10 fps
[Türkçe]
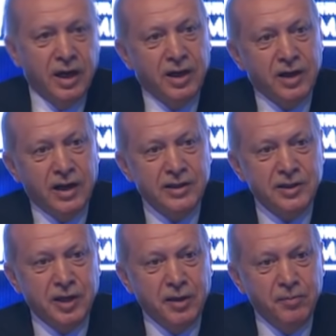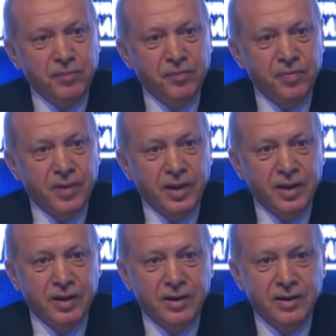Değerli kardeşlerim
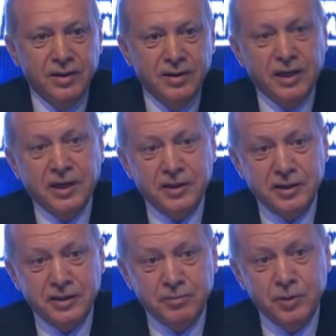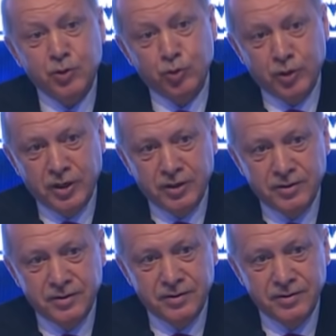dikkat edin biz
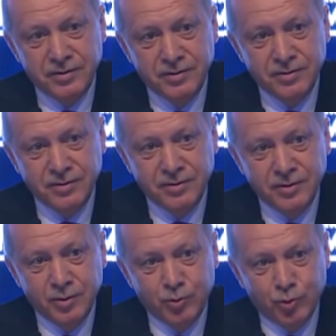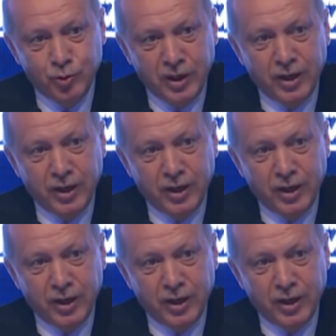Türkiye'yiz. Dün